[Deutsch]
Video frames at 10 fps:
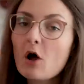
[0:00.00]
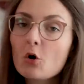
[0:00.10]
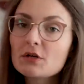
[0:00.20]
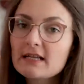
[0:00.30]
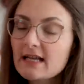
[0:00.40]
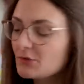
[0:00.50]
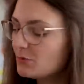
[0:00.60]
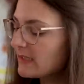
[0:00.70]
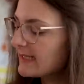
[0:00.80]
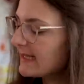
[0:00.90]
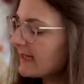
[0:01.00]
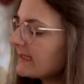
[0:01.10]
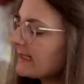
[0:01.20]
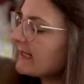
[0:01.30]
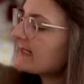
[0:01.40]
auch in der Natur der Sache,
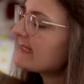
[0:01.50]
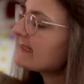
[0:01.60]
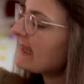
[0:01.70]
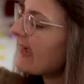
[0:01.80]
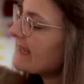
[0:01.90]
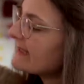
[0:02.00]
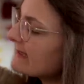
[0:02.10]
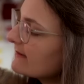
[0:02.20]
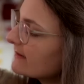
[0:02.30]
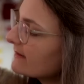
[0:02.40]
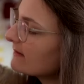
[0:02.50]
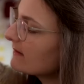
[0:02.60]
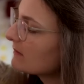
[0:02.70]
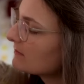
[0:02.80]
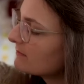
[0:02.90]
denn an diesen
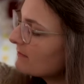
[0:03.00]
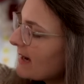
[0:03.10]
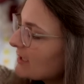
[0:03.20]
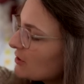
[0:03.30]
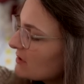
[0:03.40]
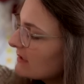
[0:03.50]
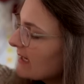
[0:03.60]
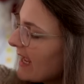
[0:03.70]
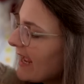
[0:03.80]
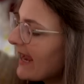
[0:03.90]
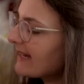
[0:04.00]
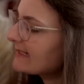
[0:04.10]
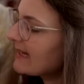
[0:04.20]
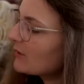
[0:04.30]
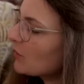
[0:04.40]
einzelnen Maschen
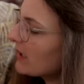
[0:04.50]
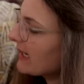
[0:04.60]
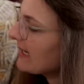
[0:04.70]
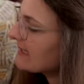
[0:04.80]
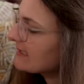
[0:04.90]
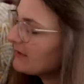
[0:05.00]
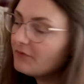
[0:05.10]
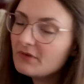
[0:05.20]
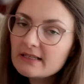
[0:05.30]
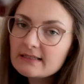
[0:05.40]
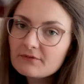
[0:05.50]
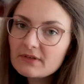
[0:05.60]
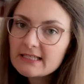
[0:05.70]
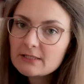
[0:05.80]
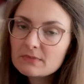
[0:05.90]
hängt ja doch relativ viel
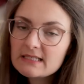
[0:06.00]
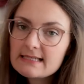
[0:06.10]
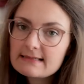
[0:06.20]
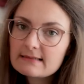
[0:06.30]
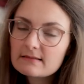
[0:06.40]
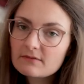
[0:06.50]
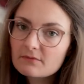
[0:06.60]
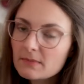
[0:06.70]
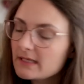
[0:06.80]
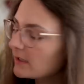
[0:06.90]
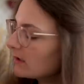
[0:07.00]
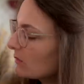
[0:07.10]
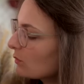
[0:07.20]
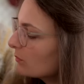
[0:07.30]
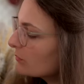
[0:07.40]
Gewicht mit diesen
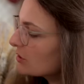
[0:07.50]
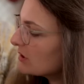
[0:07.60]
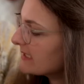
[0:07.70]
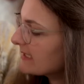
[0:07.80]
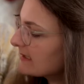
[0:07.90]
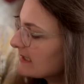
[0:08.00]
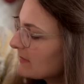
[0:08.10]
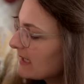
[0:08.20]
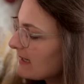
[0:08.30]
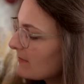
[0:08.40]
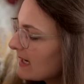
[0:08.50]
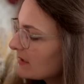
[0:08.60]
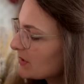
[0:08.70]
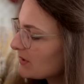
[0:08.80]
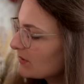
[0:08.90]
mehreren Umschlägen, die man da
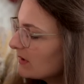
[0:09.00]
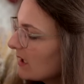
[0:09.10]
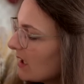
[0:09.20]
machen soll.